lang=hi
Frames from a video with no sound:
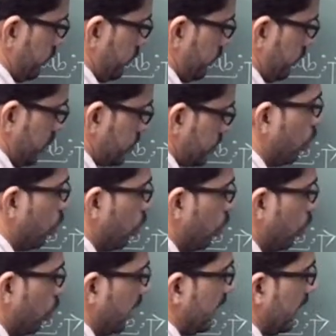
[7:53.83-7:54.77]
स्मॉल
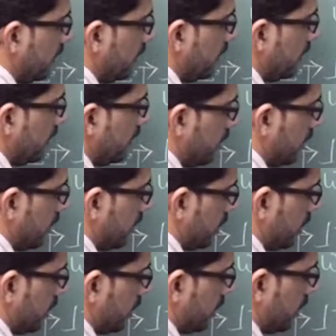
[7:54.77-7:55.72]
हेयर
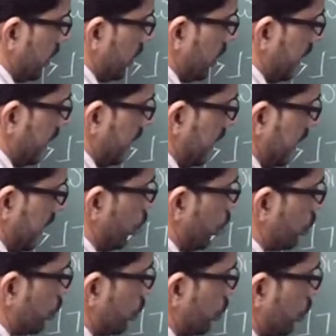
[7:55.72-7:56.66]
एंड
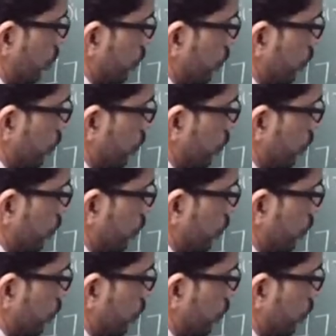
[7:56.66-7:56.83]
स्पोर्ट